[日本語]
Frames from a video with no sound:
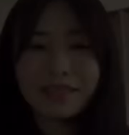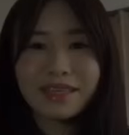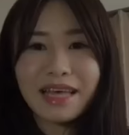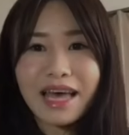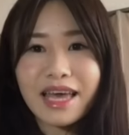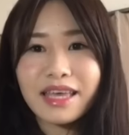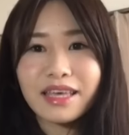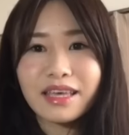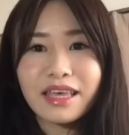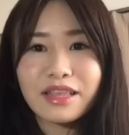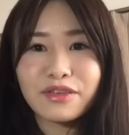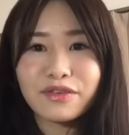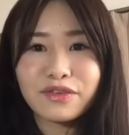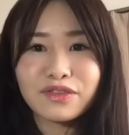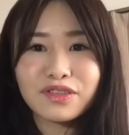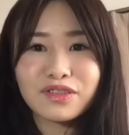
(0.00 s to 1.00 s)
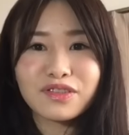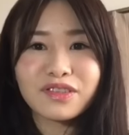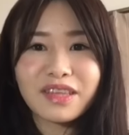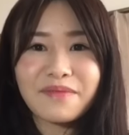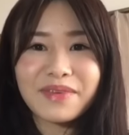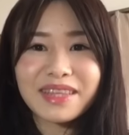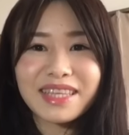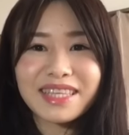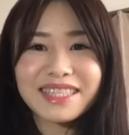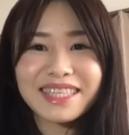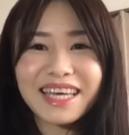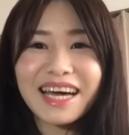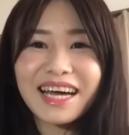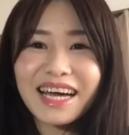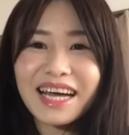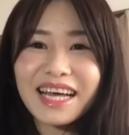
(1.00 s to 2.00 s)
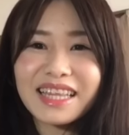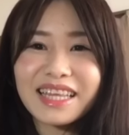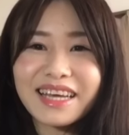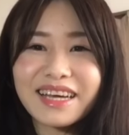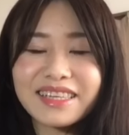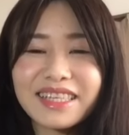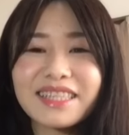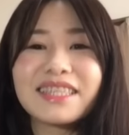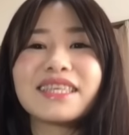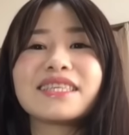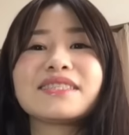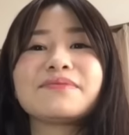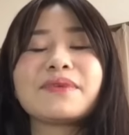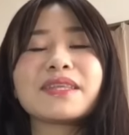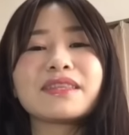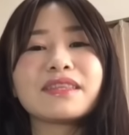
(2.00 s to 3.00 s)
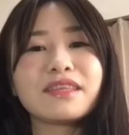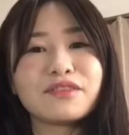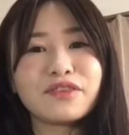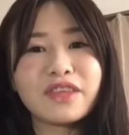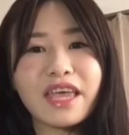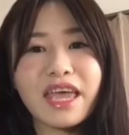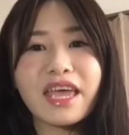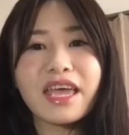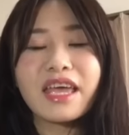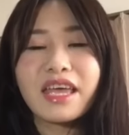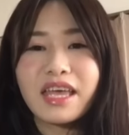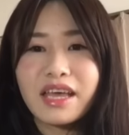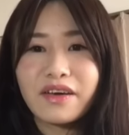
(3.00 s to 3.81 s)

はい。えっと、ちょっとね、また時間が長くなってしまったので、